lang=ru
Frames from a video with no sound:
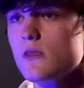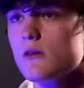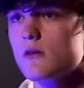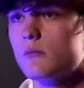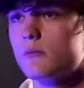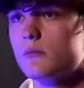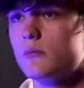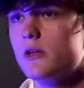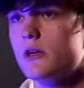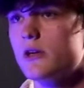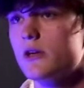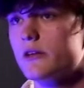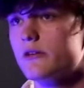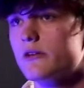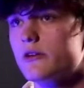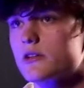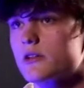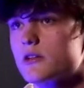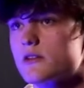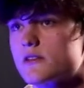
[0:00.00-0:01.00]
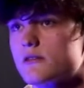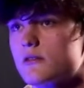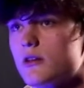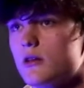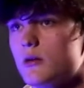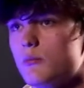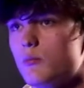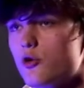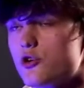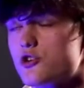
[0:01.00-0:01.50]
мне, наверное,
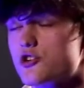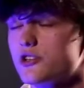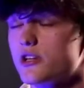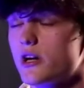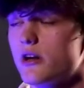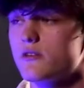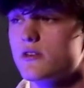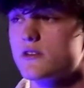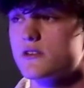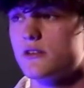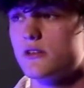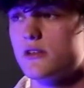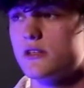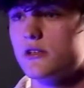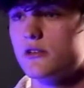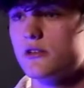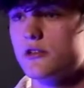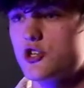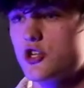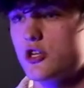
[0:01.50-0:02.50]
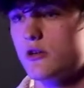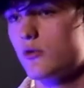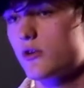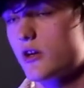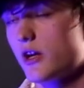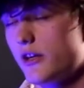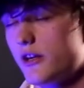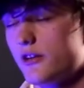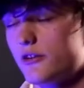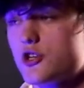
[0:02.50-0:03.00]
стало больше нравиться это делать, чем вот когда я